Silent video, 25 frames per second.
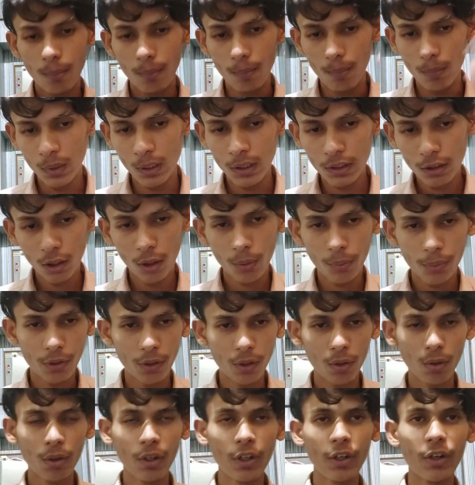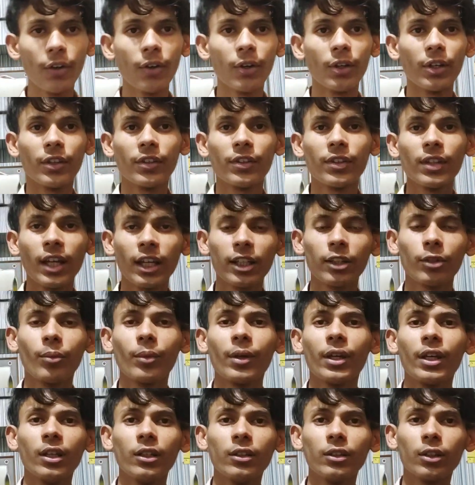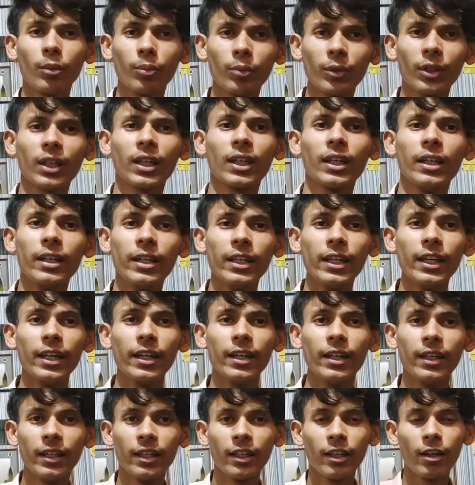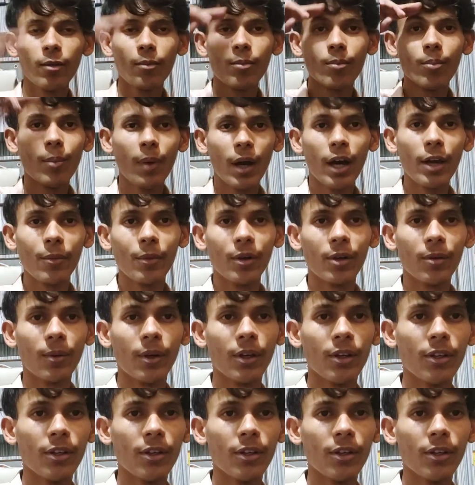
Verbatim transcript: मिलता हूँ आपसे वीडियो के साथ में तब तक के लिए बाय मेरे